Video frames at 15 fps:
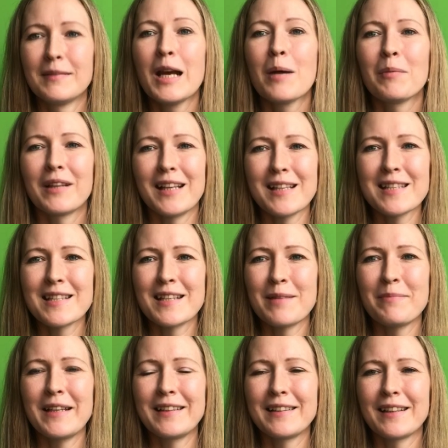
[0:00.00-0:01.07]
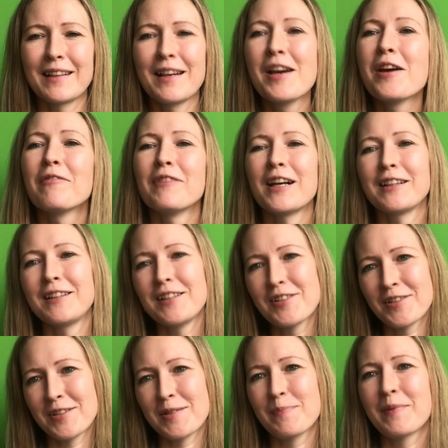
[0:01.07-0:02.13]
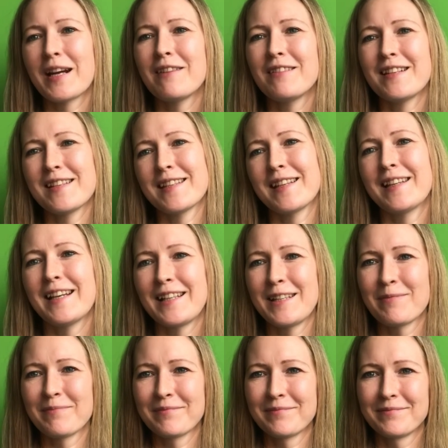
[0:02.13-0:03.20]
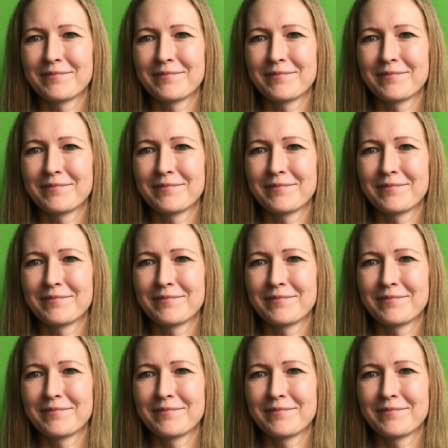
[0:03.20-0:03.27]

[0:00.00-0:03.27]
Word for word: Молодцы, ребята! Вы отлично справились с заданием.